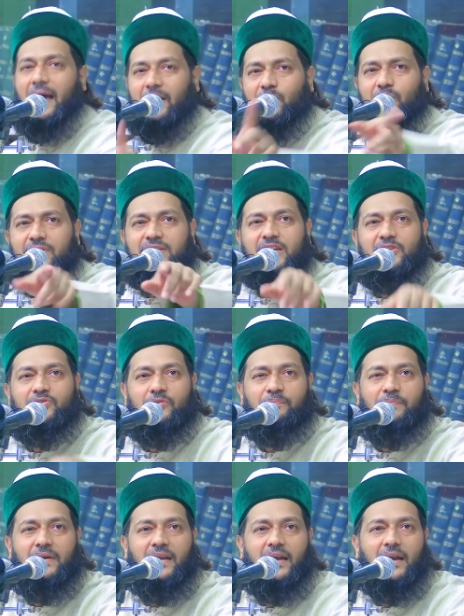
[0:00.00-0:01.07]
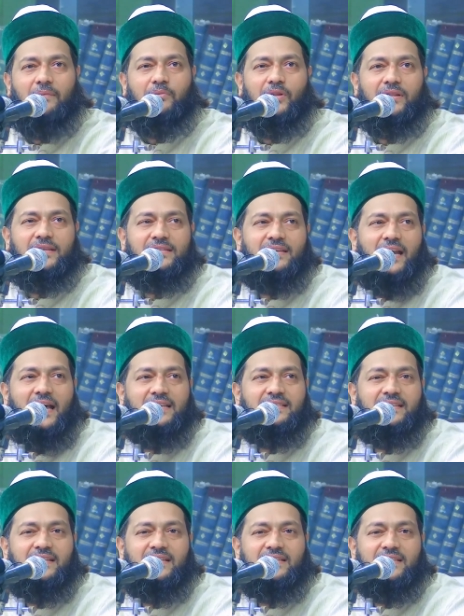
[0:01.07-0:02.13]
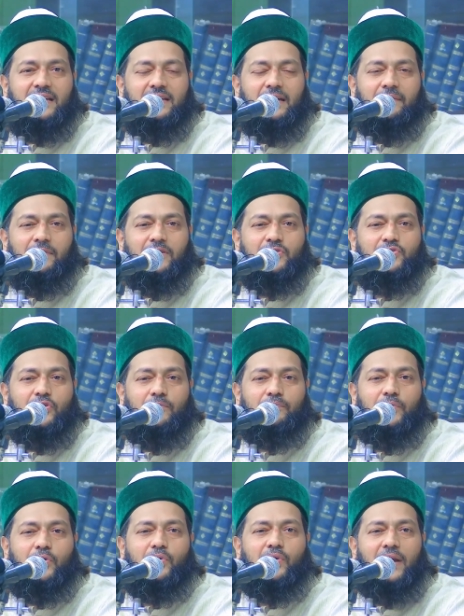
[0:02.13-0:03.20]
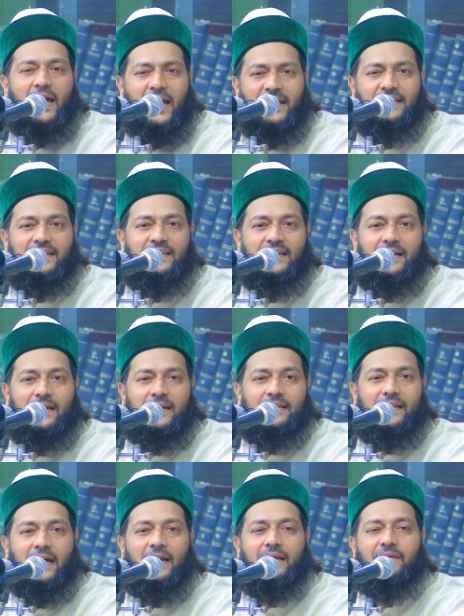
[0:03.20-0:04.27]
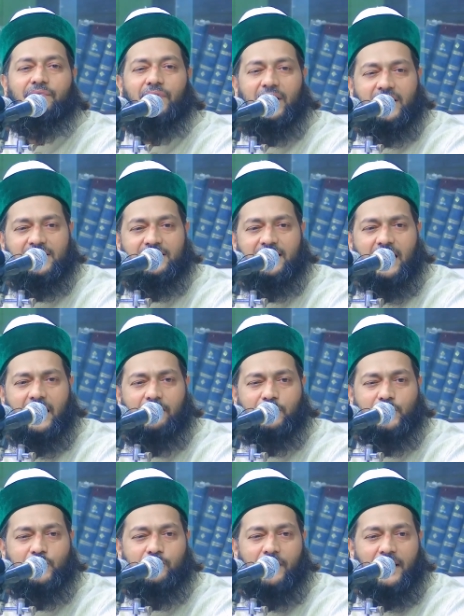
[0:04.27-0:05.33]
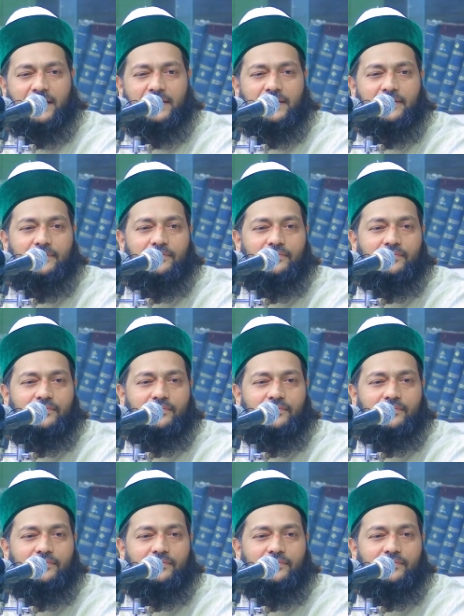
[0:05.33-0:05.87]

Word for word: এখন যেসব পীরেরা বলতেছে রাজনীতির সাথে আমাদের সম্পর্ক নাই তারা কি ফেরেস্তা না পশু পাখি